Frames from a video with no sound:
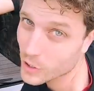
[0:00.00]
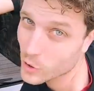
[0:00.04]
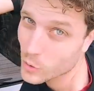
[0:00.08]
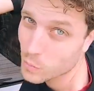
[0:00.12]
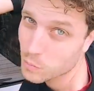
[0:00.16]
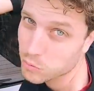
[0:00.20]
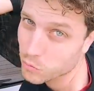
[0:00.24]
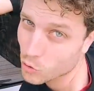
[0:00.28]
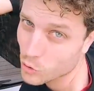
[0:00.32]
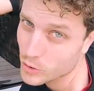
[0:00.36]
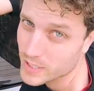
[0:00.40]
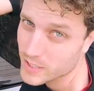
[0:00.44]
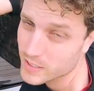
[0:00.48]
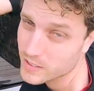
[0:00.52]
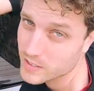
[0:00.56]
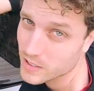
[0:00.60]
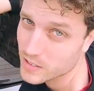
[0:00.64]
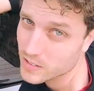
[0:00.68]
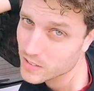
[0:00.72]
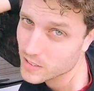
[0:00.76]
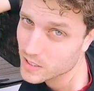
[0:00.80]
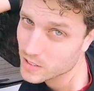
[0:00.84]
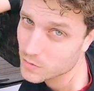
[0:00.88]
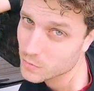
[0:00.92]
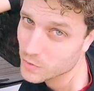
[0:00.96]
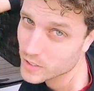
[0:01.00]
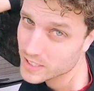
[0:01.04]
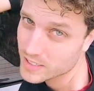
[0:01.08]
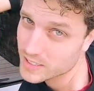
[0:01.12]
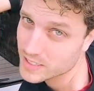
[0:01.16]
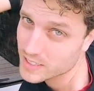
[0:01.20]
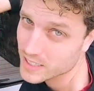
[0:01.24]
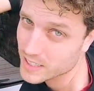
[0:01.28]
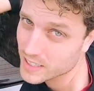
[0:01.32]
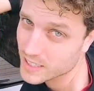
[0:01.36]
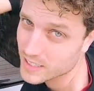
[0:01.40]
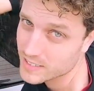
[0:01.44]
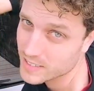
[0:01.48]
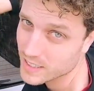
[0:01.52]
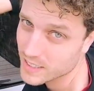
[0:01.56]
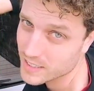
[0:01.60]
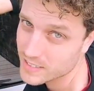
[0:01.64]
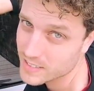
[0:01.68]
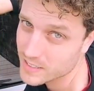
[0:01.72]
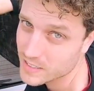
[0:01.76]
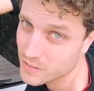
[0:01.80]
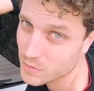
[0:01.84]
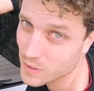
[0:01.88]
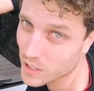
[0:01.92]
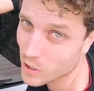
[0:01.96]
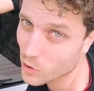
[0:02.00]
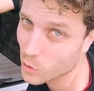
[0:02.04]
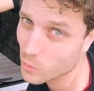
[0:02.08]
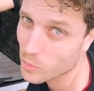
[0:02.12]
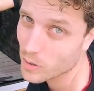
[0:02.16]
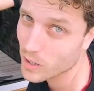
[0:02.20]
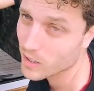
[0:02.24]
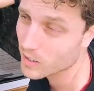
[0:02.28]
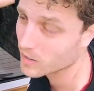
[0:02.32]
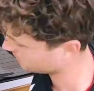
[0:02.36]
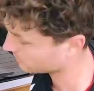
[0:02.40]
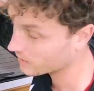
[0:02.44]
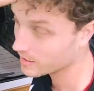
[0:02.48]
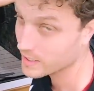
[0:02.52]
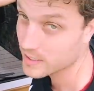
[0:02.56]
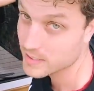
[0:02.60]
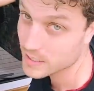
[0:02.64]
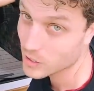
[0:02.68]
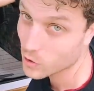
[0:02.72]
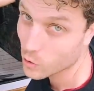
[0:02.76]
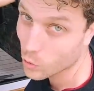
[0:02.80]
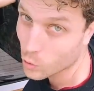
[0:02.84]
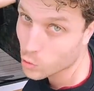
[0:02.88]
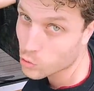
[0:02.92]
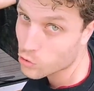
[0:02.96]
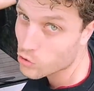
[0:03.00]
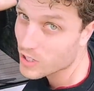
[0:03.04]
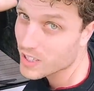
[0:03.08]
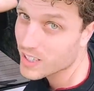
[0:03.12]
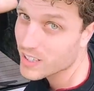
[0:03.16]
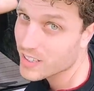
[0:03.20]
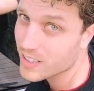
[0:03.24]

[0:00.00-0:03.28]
que pour le descendre, il faille tirer les élastiques vers le bas, les accrocher,